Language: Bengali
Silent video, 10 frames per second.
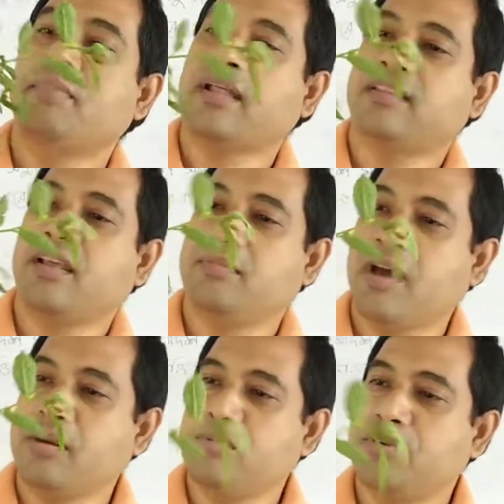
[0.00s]
পাতার
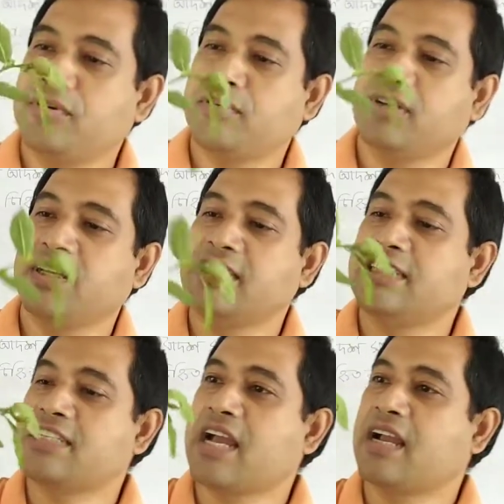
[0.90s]
ভার বহন করে
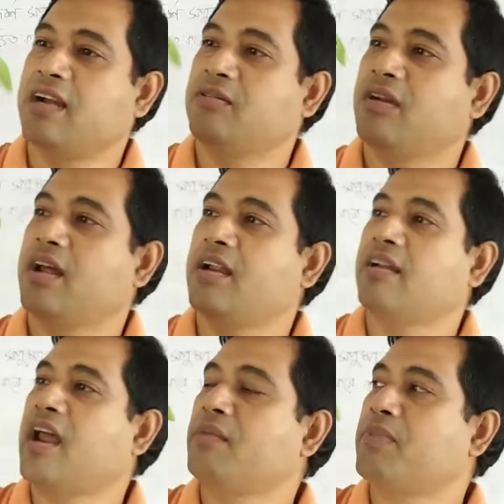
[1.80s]
যে শাখাগুলা
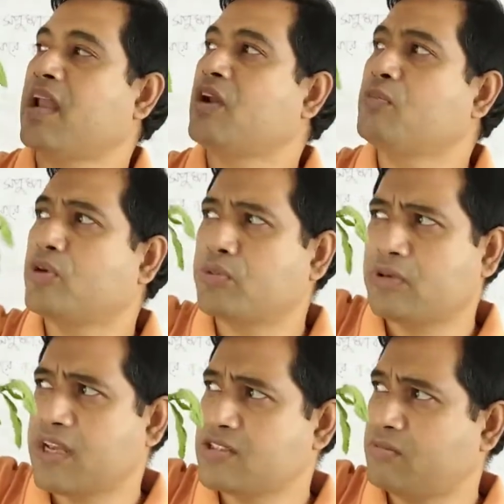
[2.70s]
ডালপালা আরও বড়
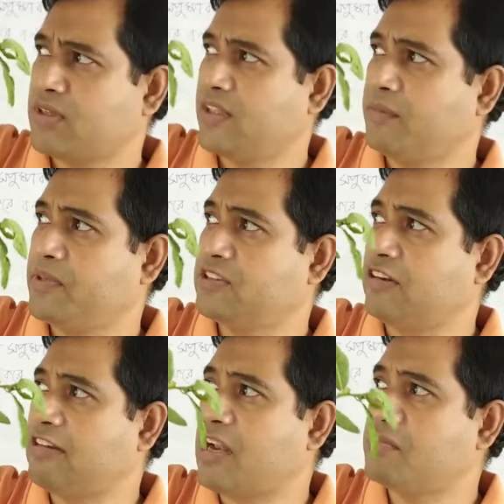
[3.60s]
বড় গাছ তোমরা দেখবে
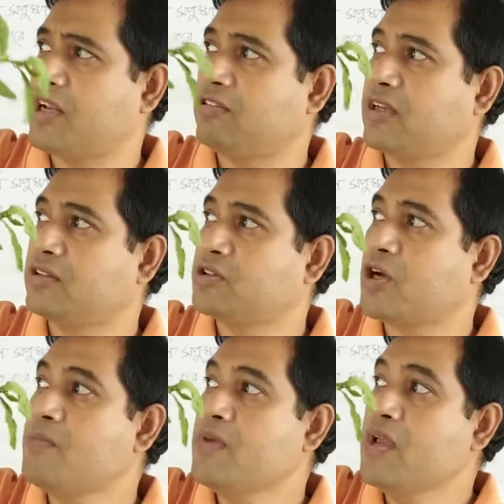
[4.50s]
সেগুলো ডালপালা এগুলো কিন্তু
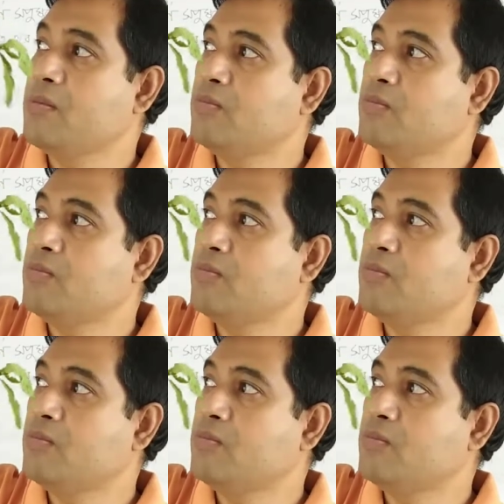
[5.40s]
সব